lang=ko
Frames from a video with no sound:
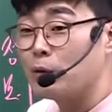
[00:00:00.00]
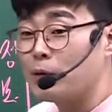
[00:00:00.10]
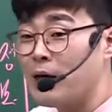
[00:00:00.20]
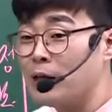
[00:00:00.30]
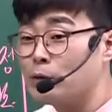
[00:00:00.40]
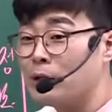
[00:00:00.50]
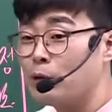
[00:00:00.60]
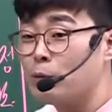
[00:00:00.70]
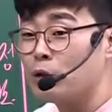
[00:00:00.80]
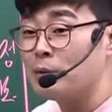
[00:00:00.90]
오케이. 항소, 상고
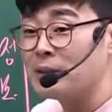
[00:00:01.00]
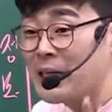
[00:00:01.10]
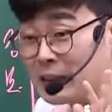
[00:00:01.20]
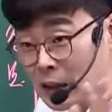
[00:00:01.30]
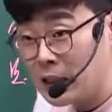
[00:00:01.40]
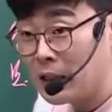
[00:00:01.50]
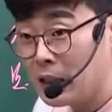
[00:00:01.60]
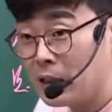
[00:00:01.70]
모르면 찾아와.